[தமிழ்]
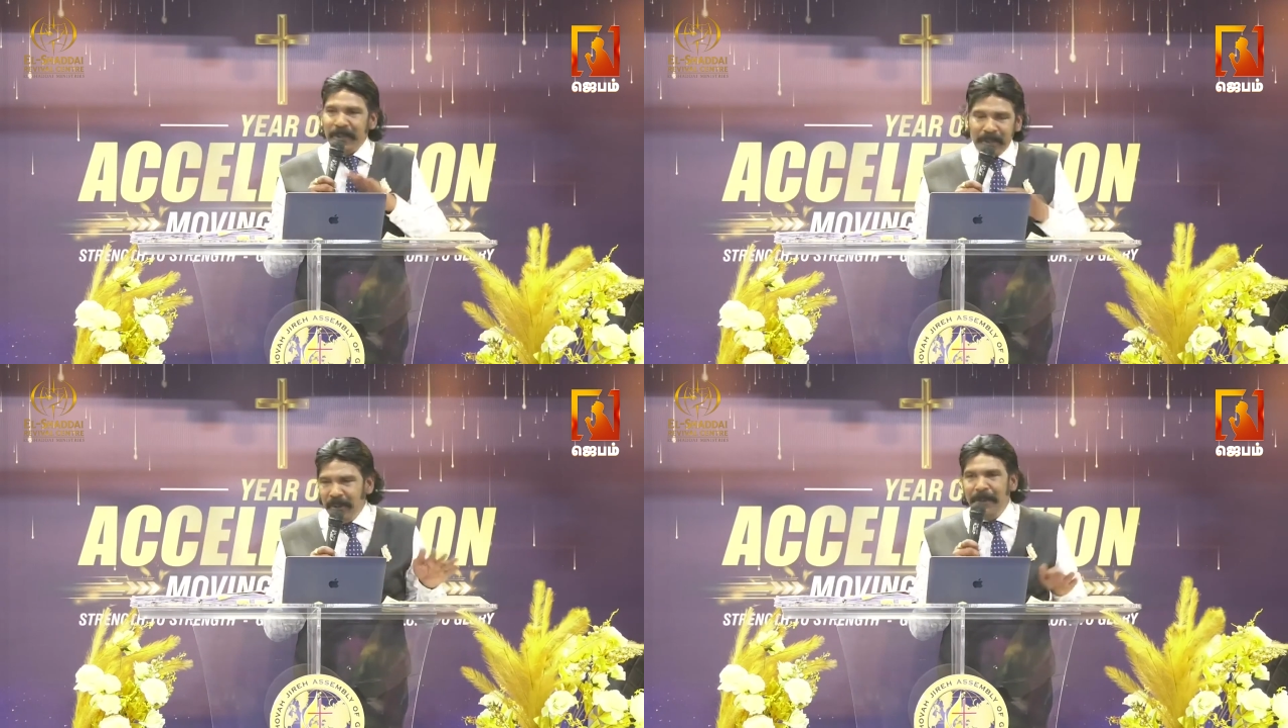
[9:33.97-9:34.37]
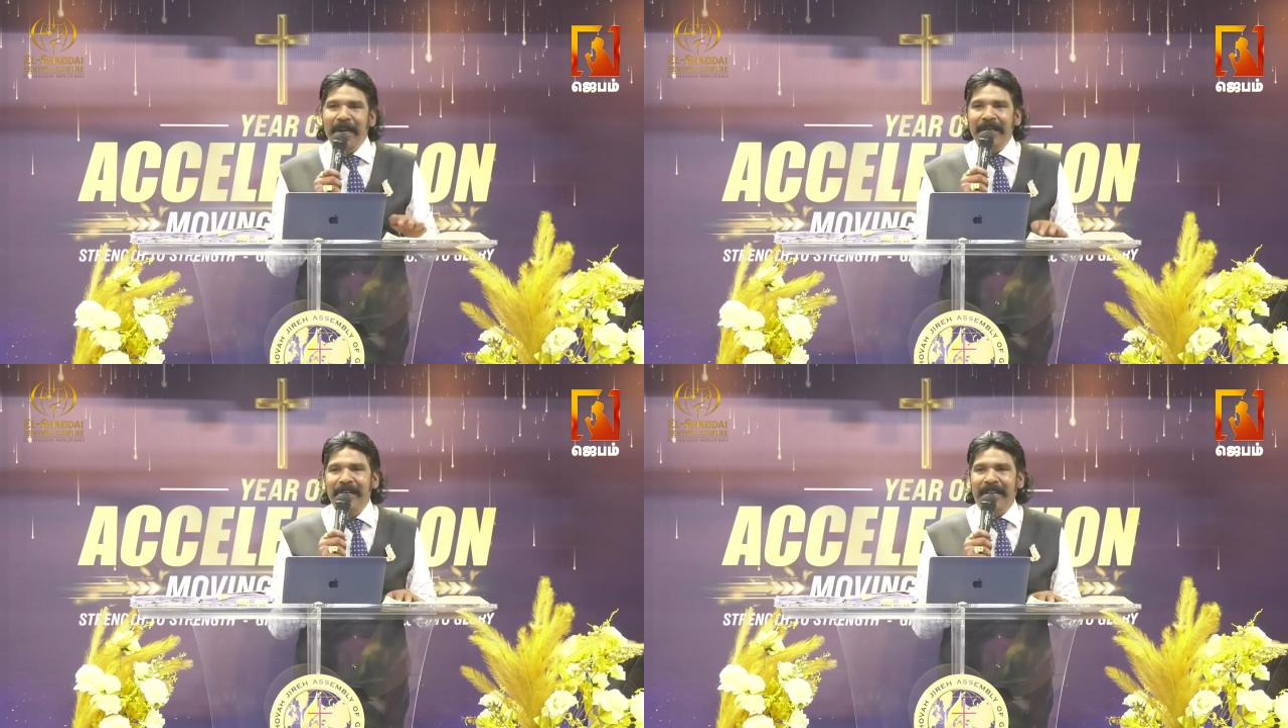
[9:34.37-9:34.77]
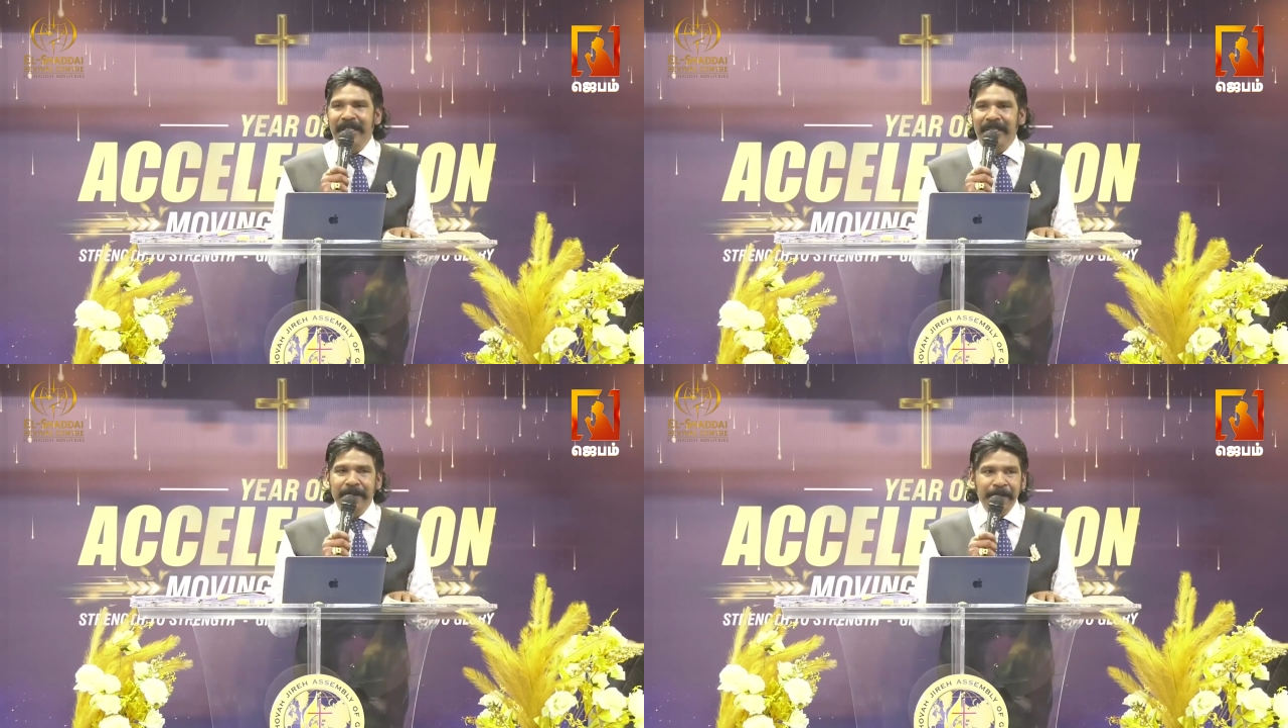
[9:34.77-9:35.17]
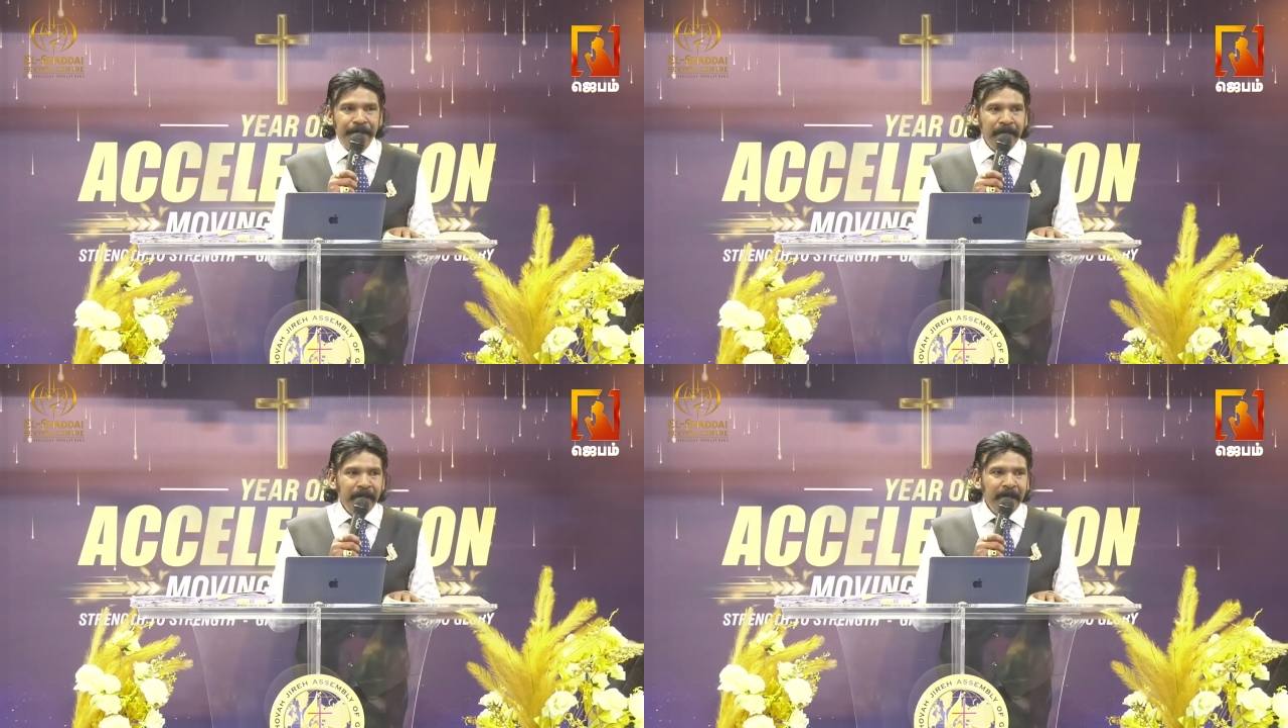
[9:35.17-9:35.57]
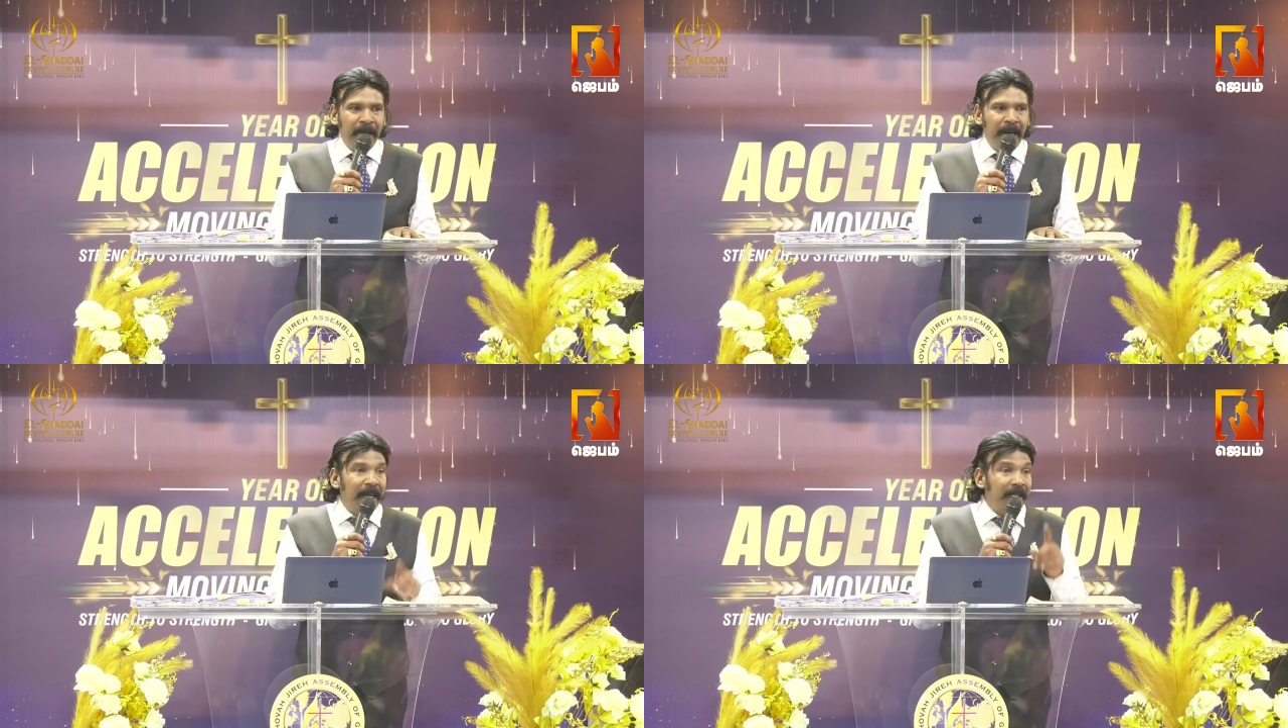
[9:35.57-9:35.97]
ஒரு சுகமாக இருக்காது
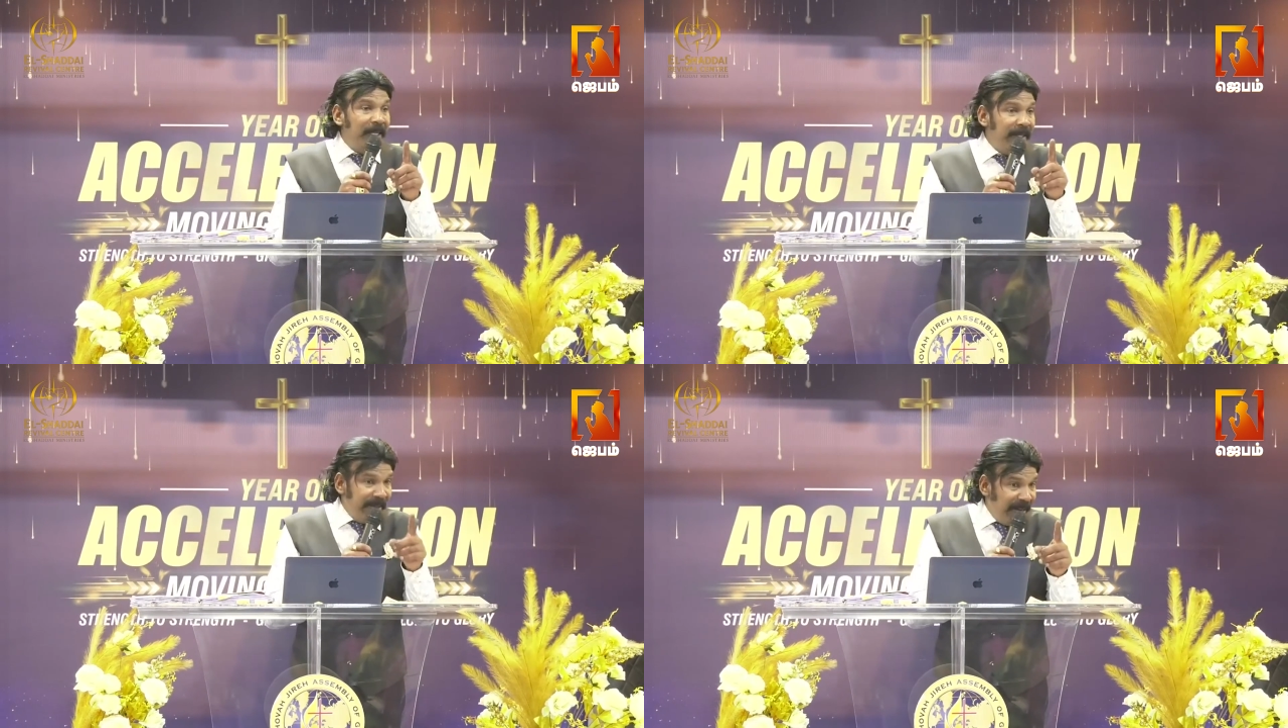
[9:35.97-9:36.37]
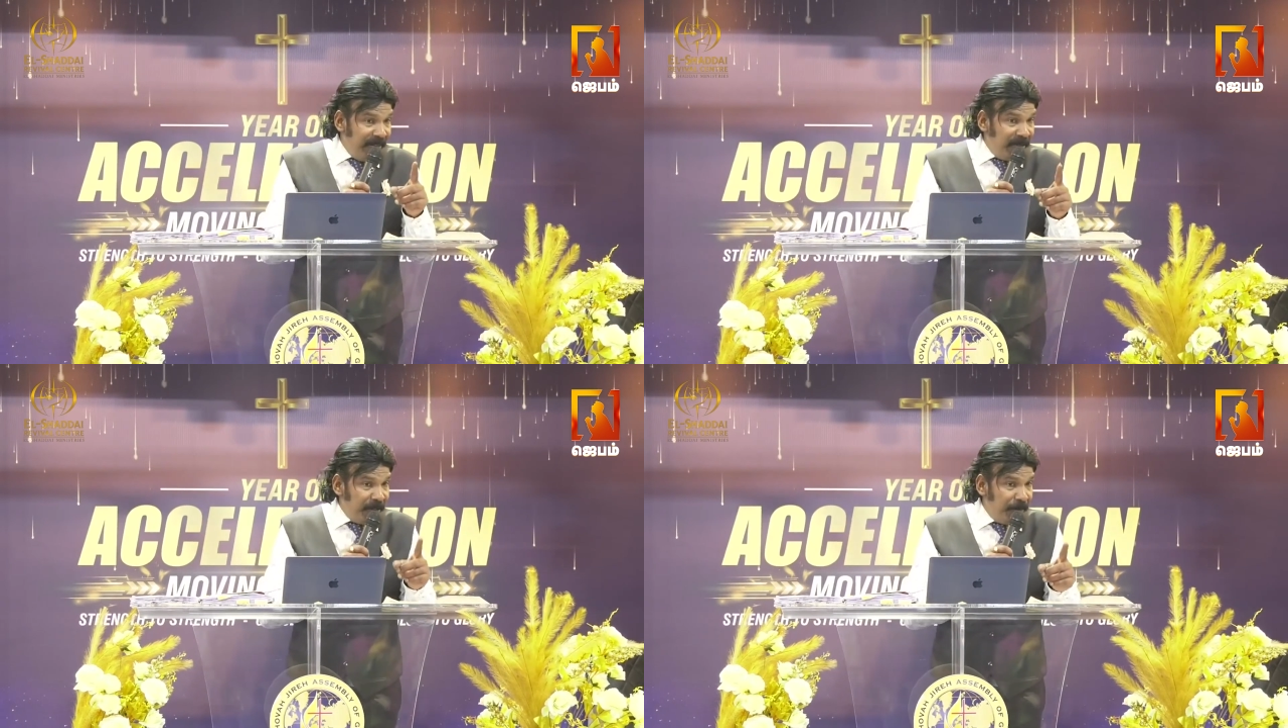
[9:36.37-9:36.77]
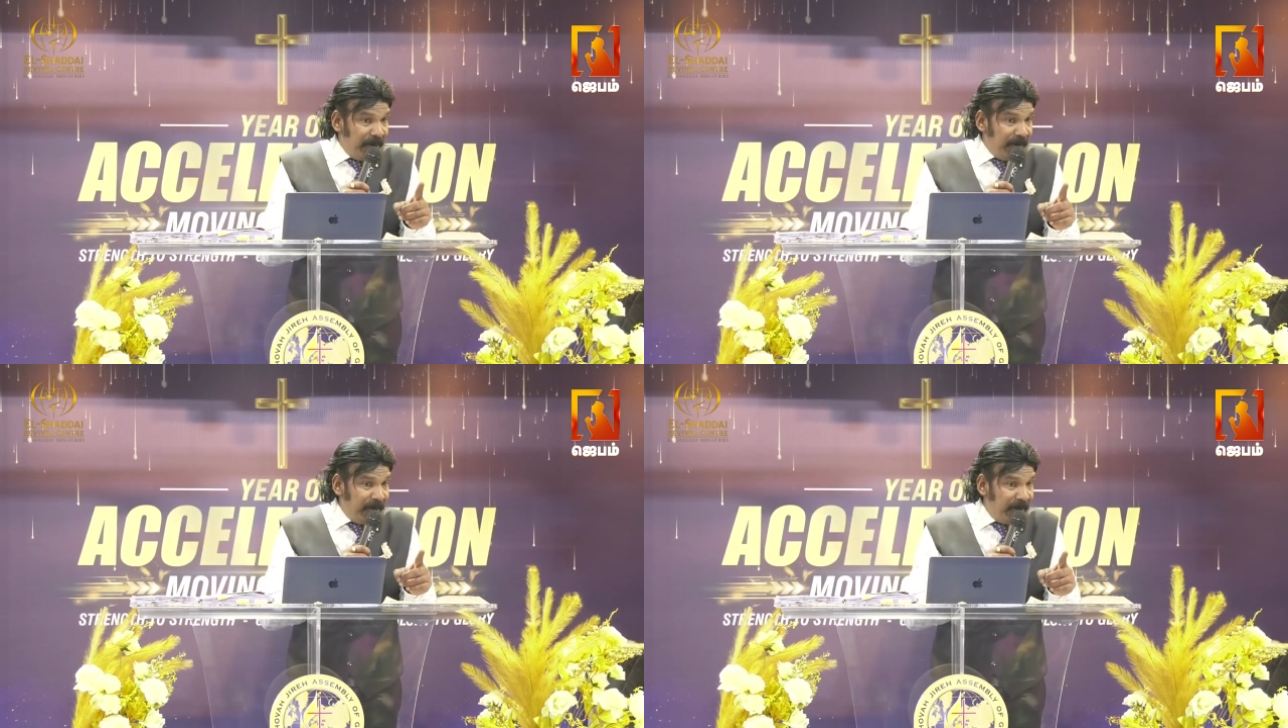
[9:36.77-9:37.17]
ஆனால் அதையே டெய்லி வந்து பாருங்க